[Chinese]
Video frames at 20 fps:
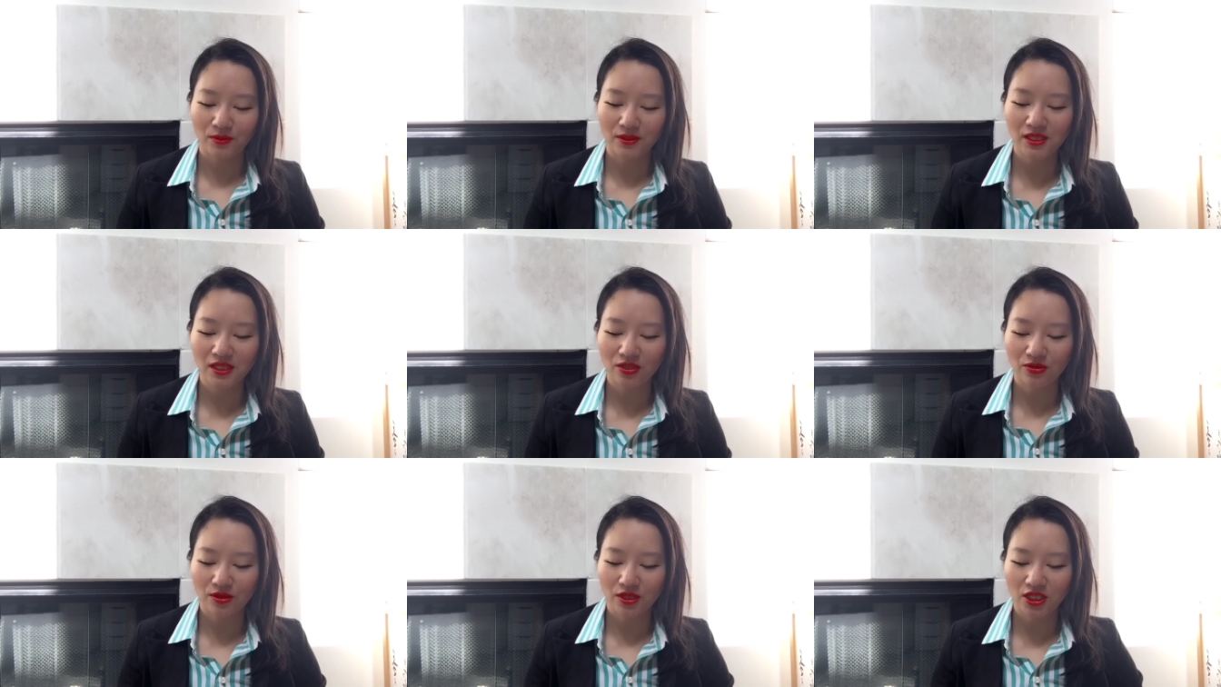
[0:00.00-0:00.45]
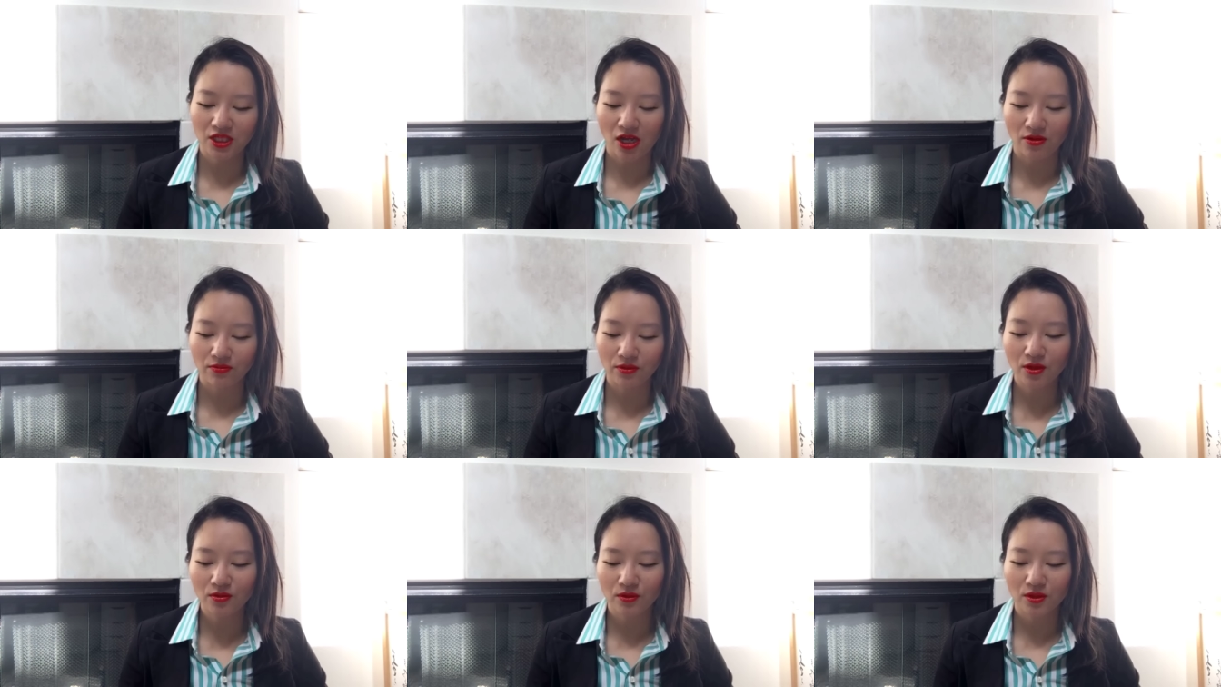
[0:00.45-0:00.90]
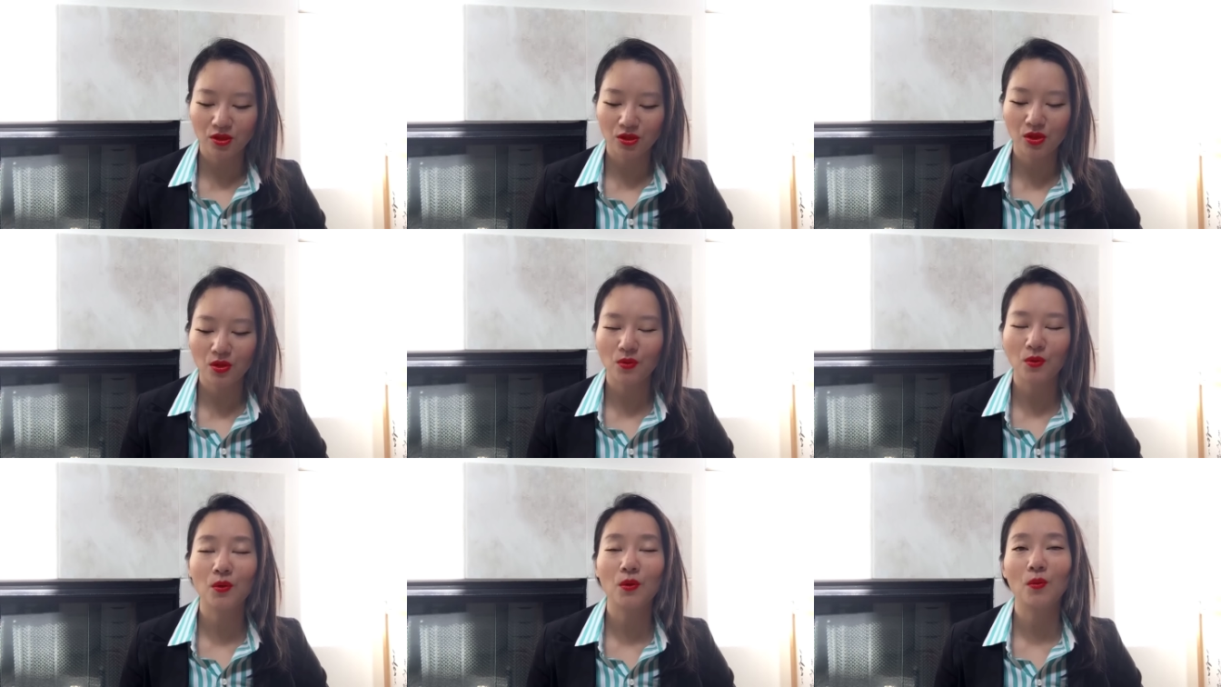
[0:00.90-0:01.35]
我这里有个小 note，
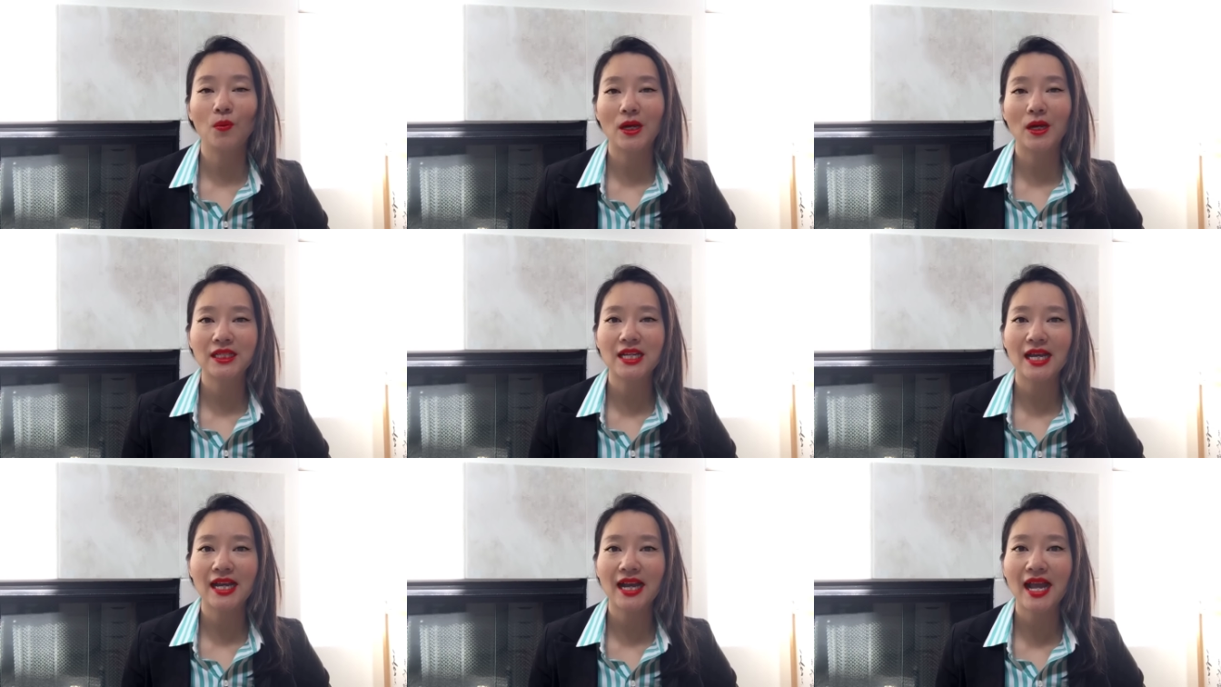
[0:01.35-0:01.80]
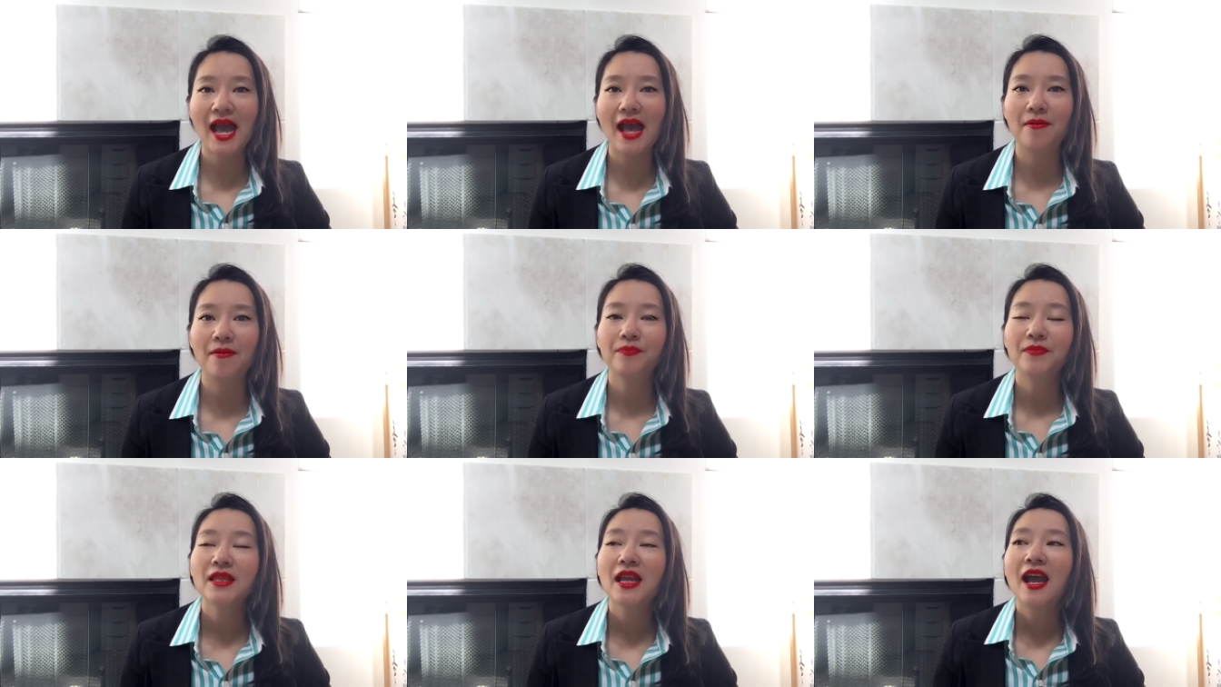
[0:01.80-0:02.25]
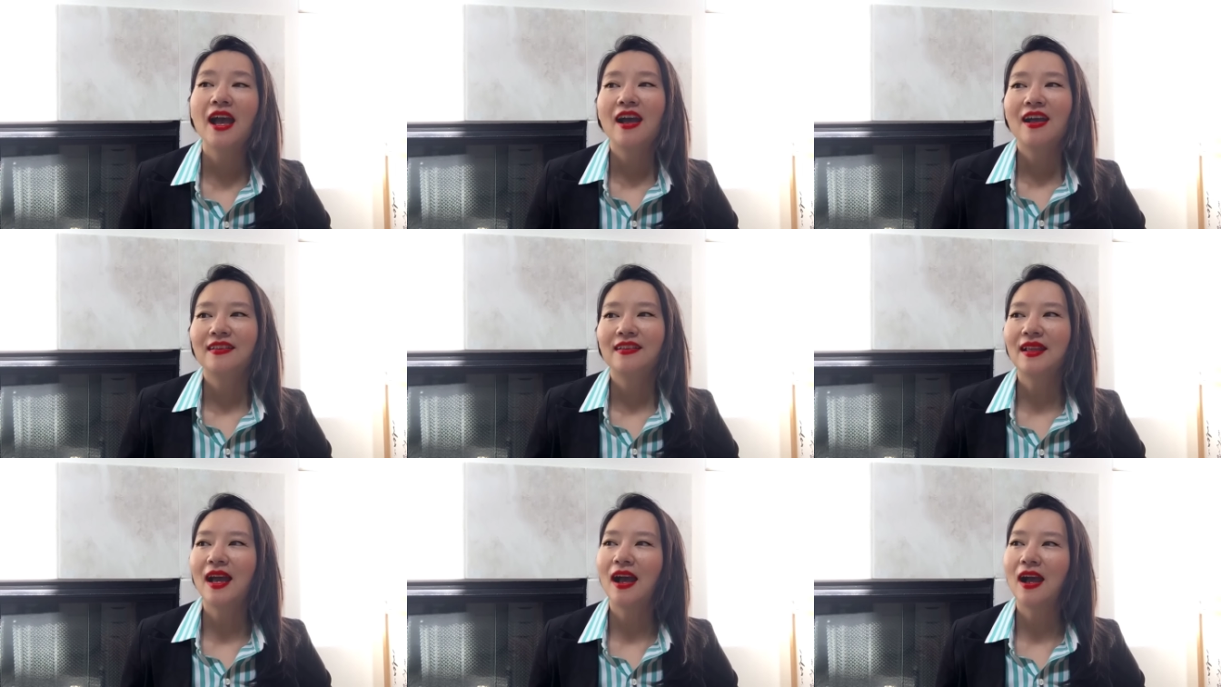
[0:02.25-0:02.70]
所以我会往下看。
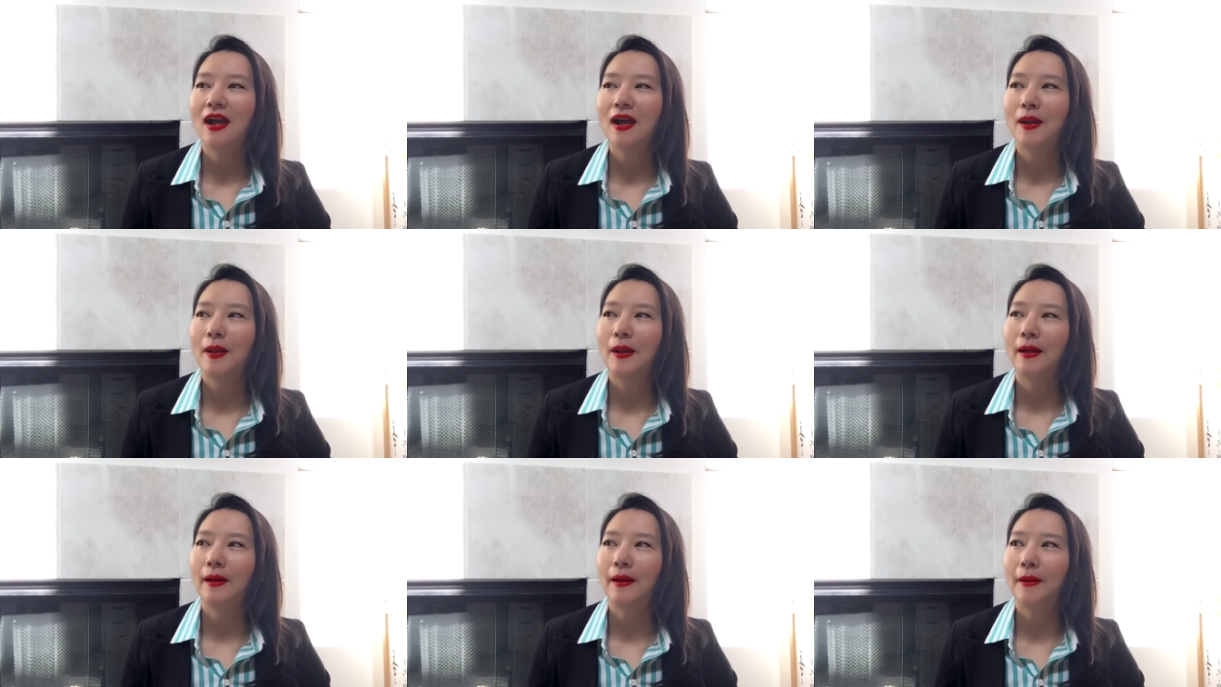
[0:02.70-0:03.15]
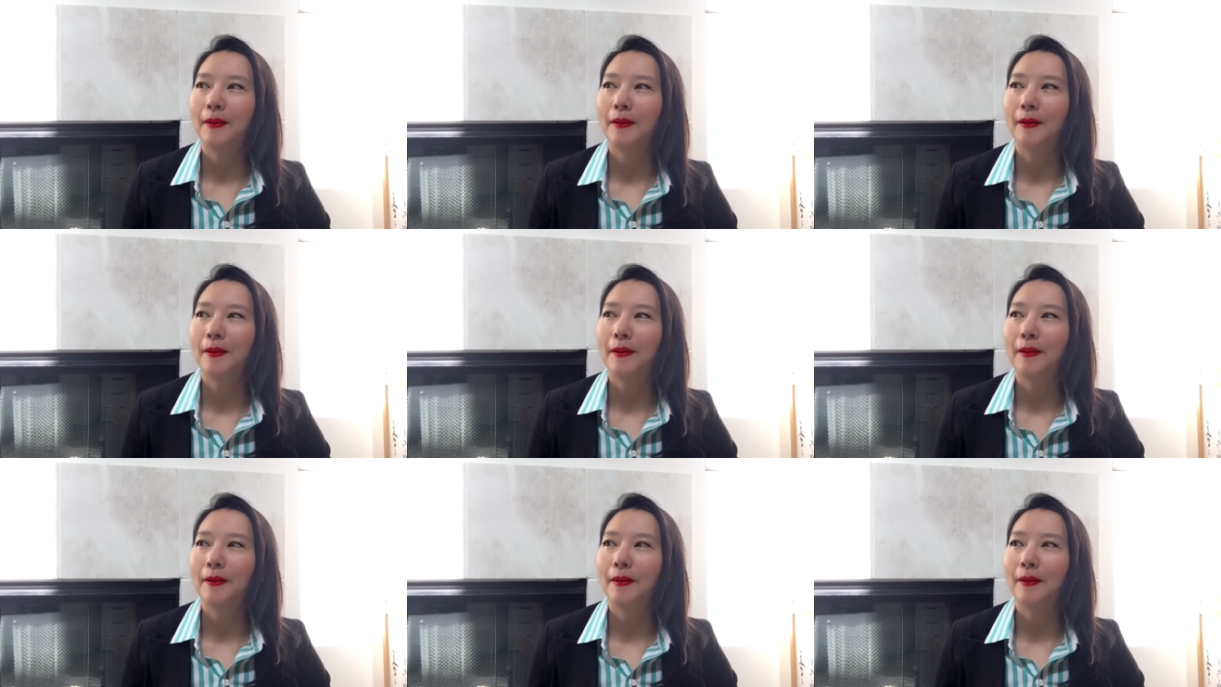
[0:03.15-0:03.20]
那